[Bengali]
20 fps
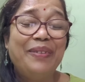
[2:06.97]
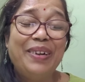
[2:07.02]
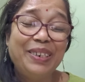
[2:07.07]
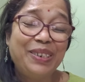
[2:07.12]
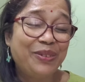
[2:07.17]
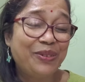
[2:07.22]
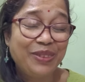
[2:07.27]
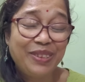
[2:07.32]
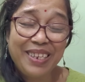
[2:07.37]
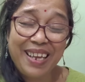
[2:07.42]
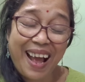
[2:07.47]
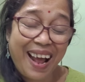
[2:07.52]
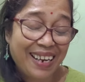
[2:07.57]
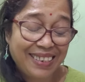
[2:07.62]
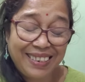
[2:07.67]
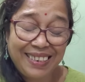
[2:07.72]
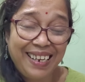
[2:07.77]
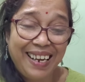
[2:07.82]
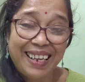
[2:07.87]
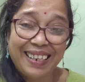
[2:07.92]
আমার সত্যি
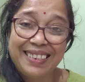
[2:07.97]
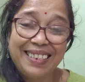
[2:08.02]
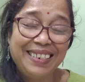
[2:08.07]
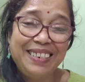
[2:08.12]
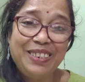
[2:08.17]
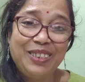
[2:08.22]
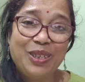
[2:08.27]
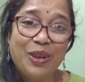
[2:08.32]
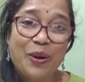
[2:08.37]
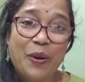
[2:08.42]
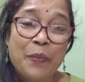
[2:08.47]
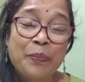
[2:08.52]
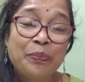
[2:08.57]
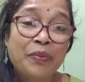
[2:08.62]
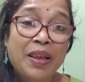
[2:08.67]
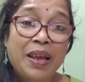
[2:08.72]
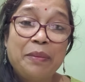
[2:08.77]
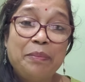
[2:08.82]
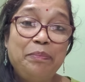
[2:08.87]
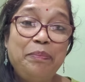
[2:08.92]
হাসি লাগে জানিস তো
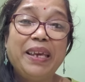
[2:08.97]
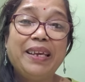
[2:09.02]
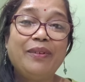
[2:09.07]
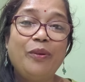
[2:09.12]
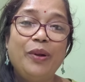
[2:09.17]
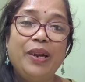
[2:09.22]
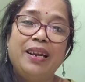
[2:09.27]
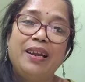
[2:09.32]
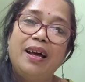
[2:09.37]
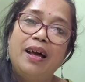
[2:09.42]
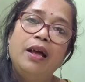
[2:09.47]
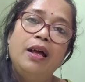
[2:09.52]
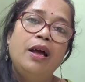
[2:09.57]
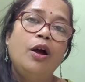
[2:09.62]
ঠিক করে না